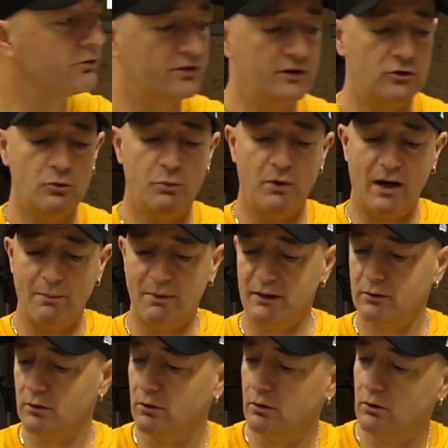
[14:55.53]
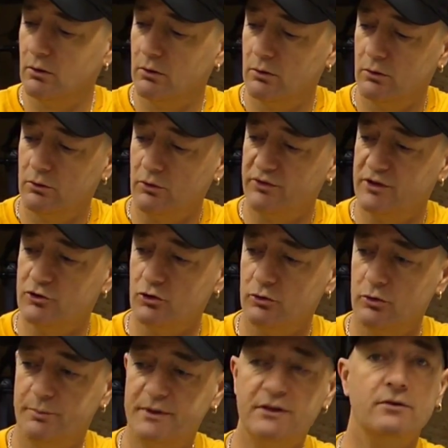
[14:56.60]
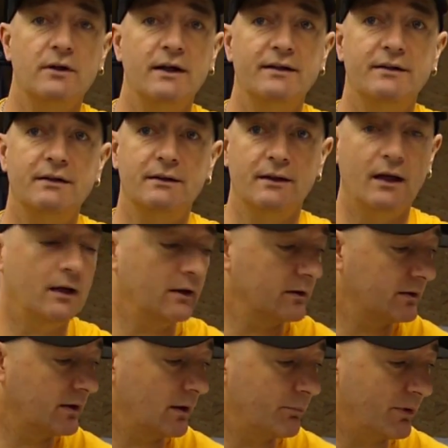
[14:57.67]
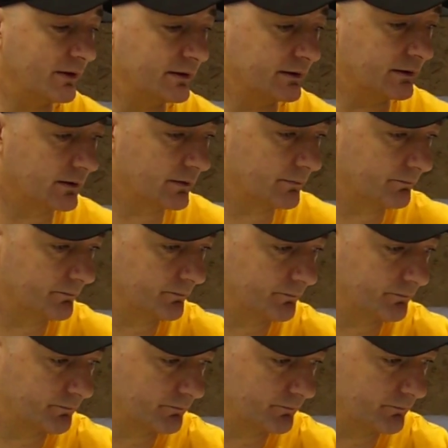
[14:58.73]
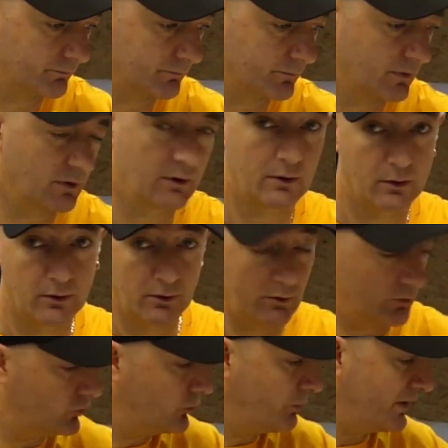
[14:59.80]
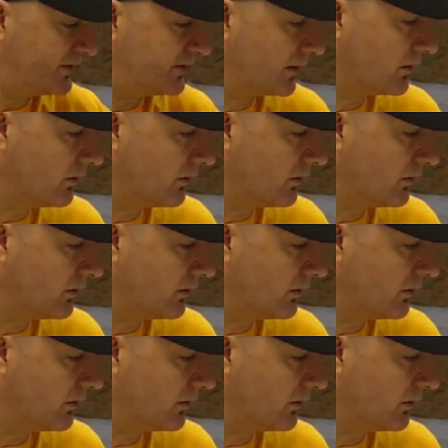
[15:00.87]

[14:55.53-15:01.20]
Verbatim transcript: si tu peux la mettre dans ces genres de pistolets, c'est très très pratique. Tu passes